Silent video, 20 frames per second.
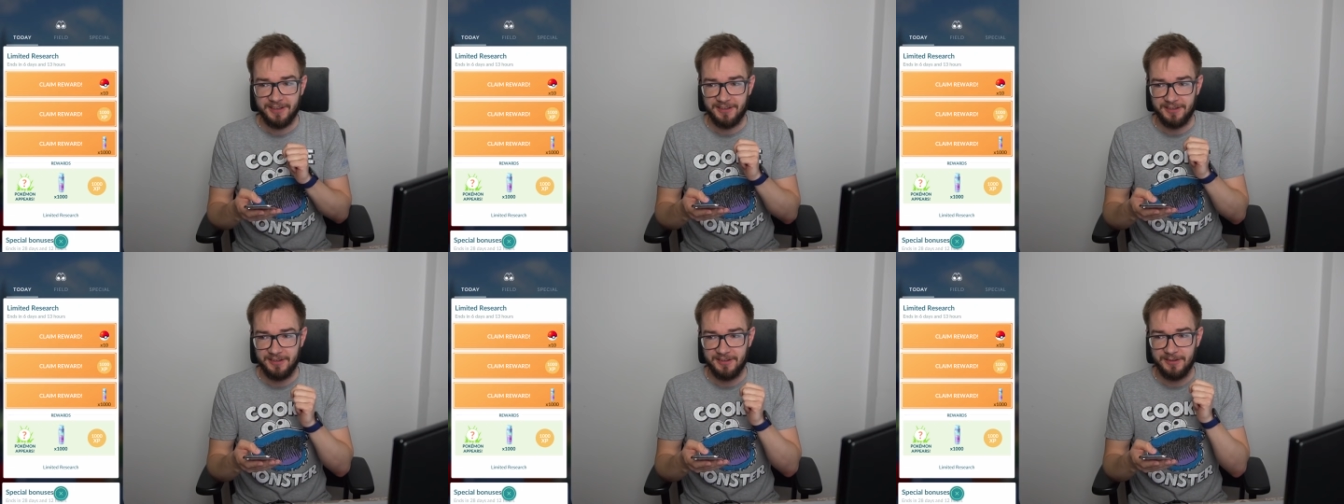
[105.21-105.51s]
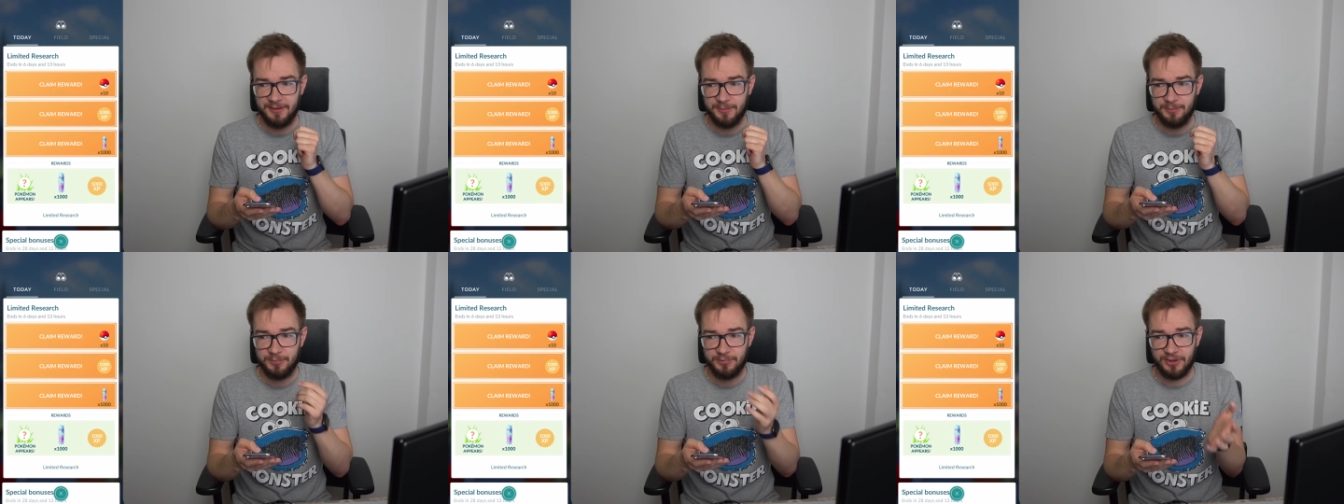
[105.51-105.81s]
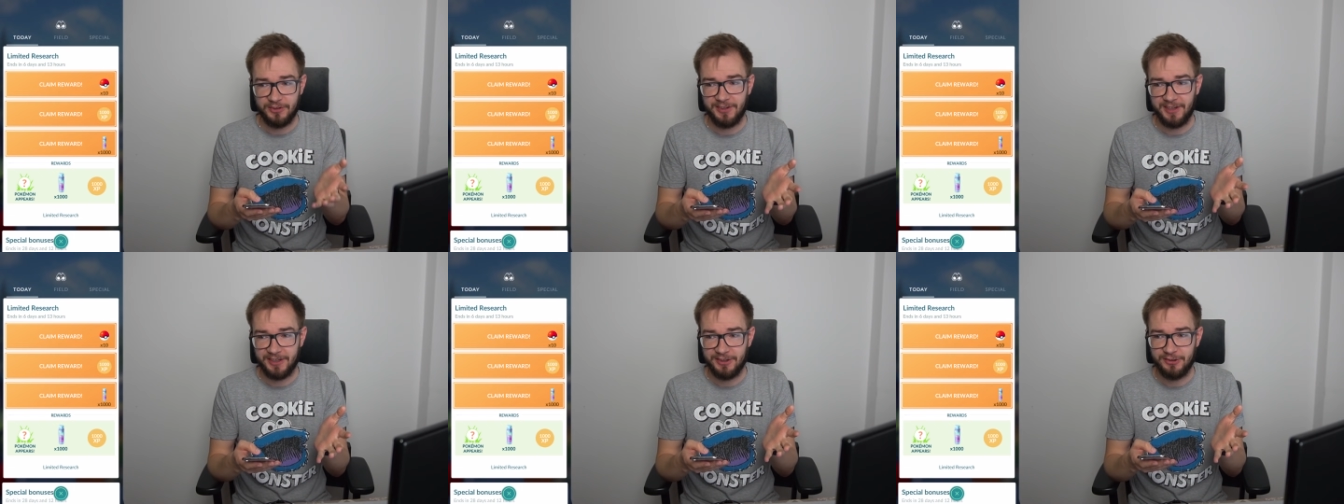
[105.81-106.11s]
e,
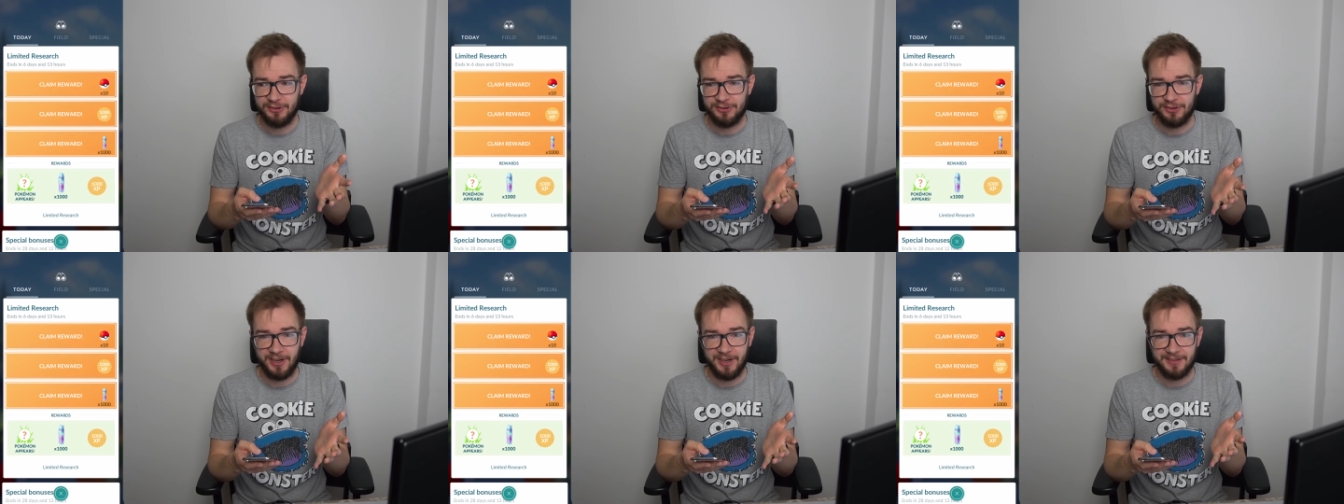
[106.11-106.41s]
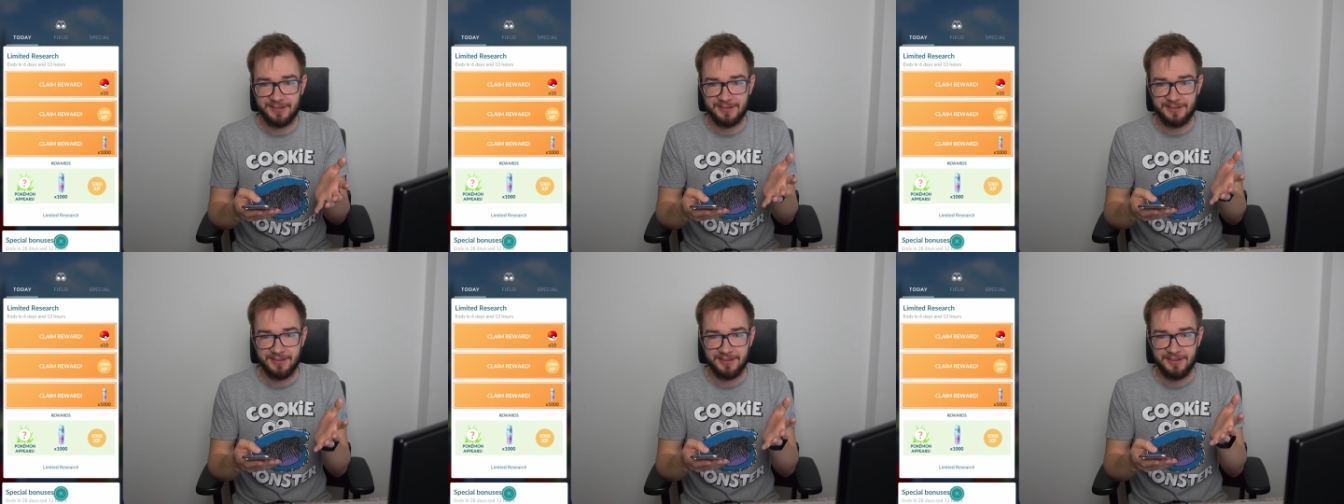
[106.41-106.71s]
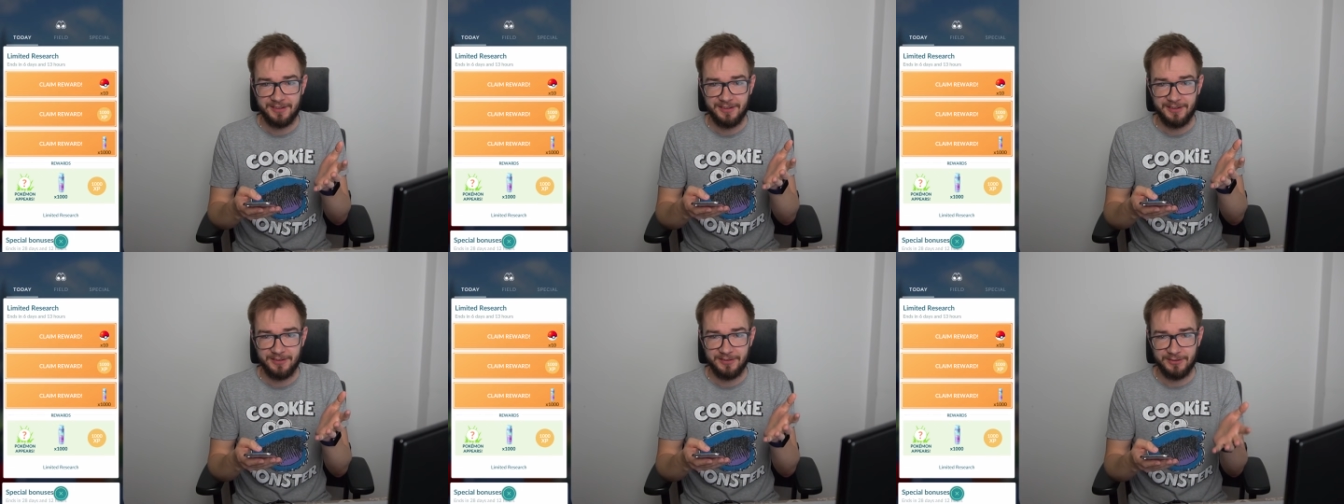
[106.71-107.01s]
przez jakiś
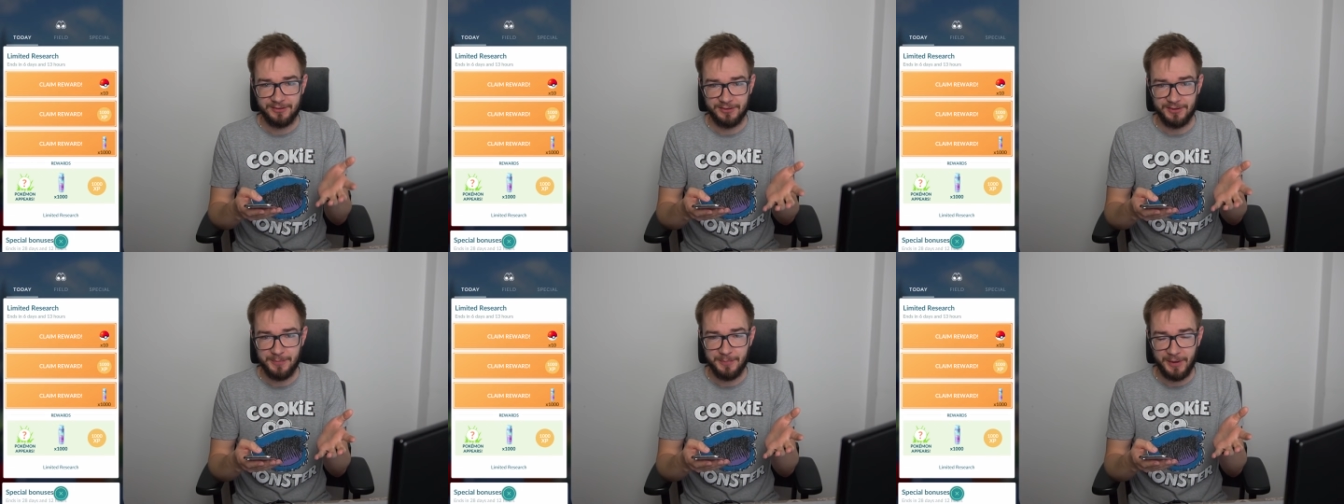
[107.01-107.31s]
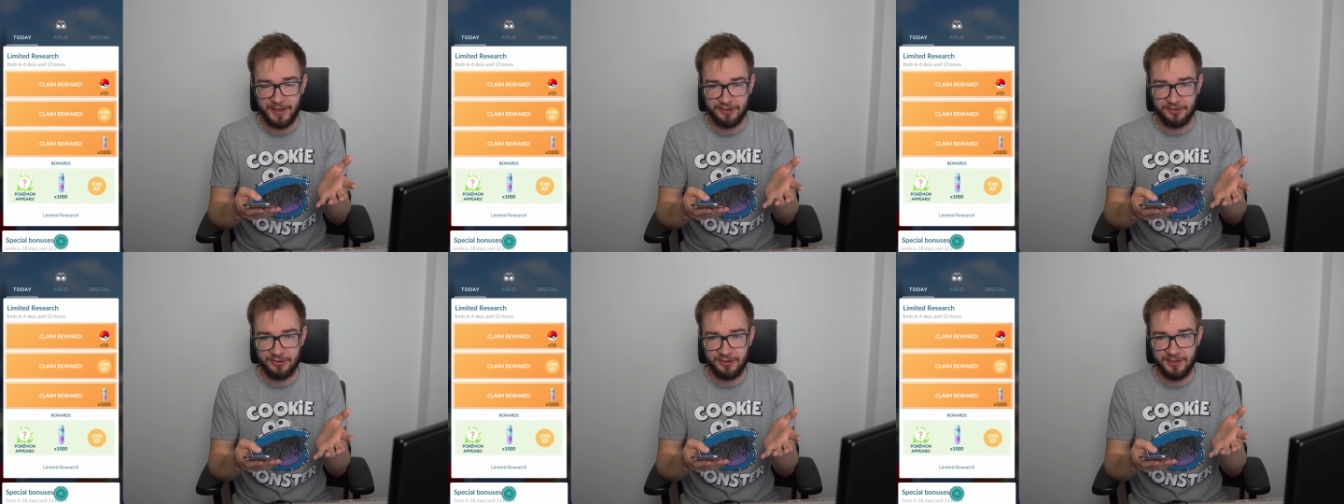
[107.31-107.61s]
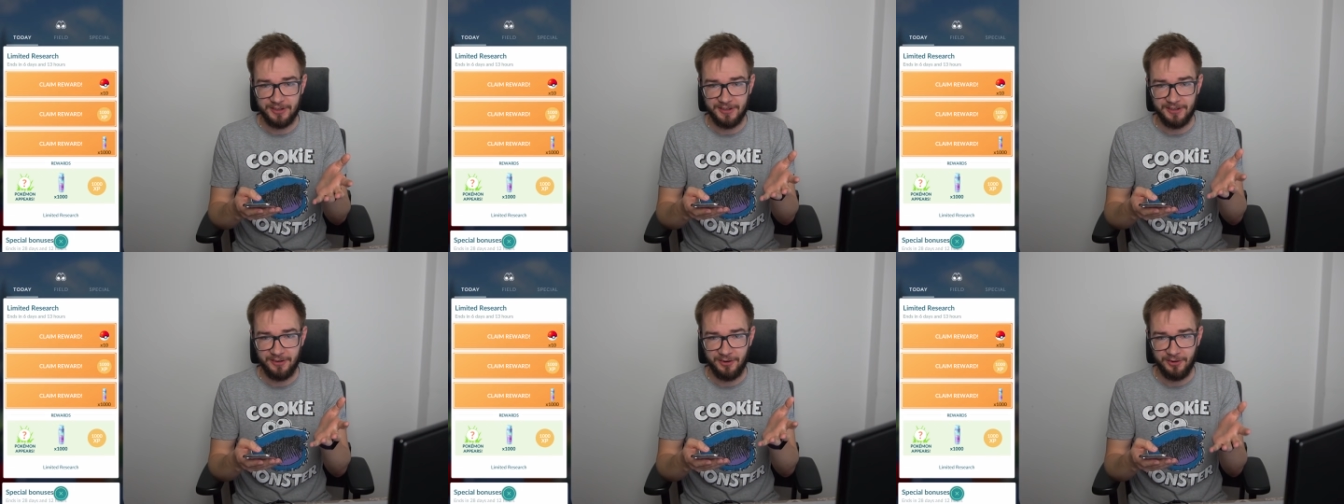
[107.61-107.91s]
czas z
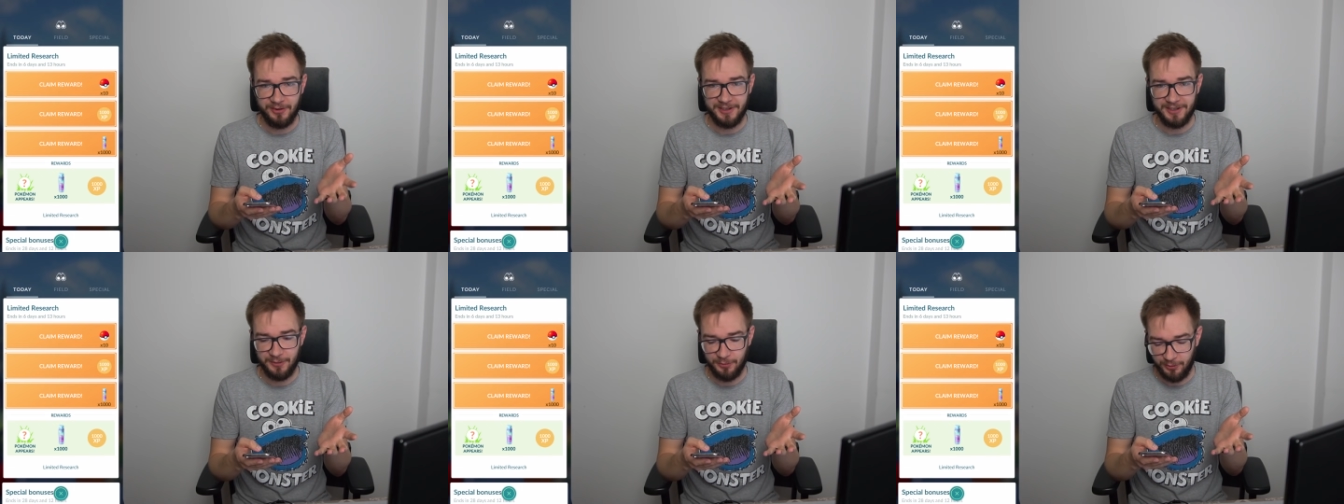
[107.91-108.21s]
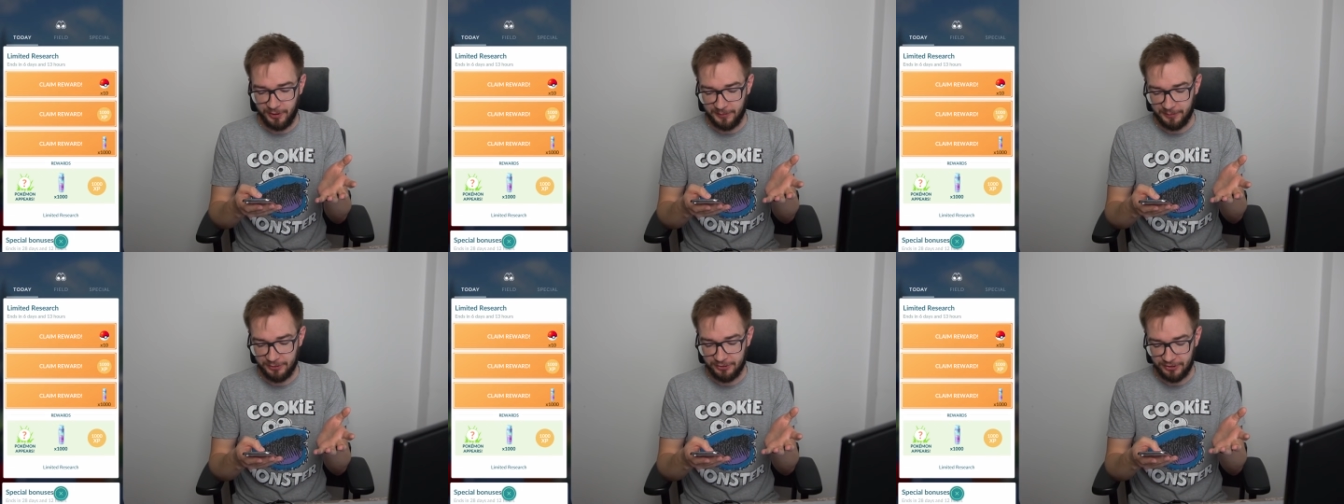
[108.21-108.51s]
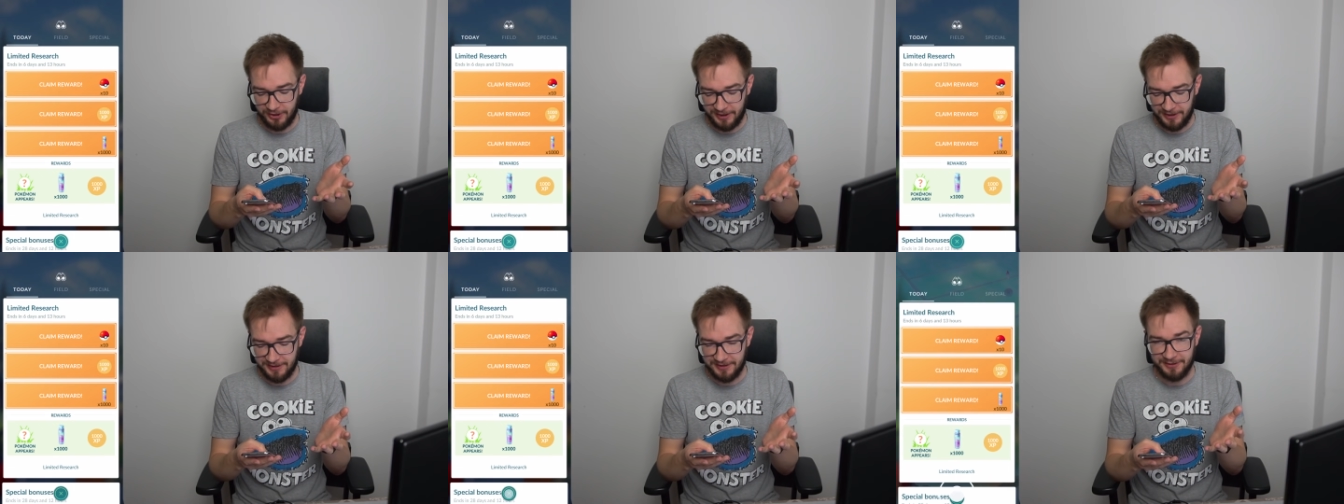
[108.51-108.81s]
paczki ona nie mogła być
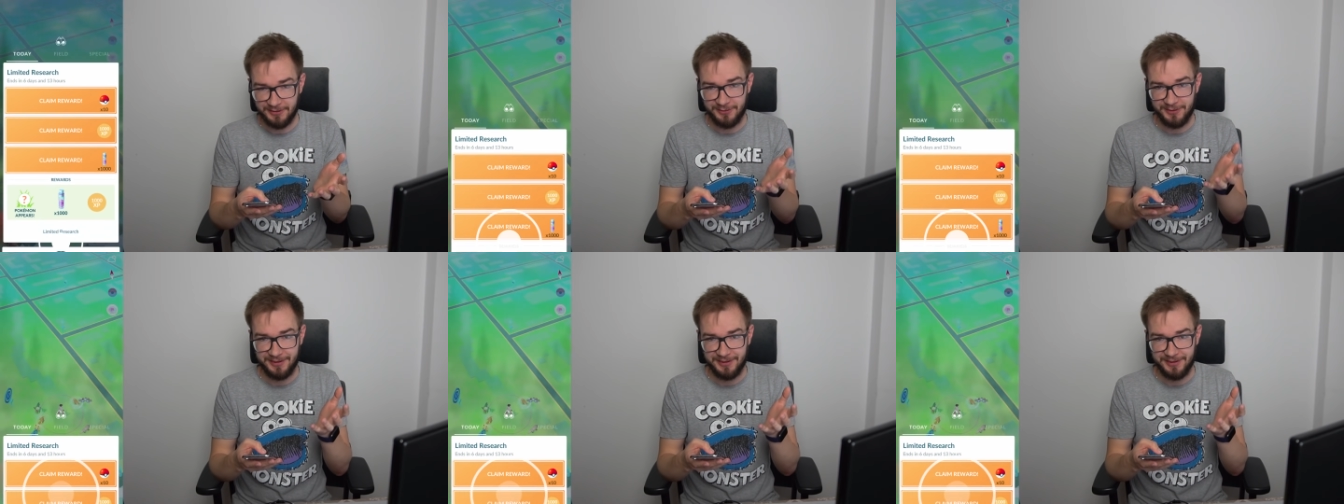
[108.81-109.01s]
shiny,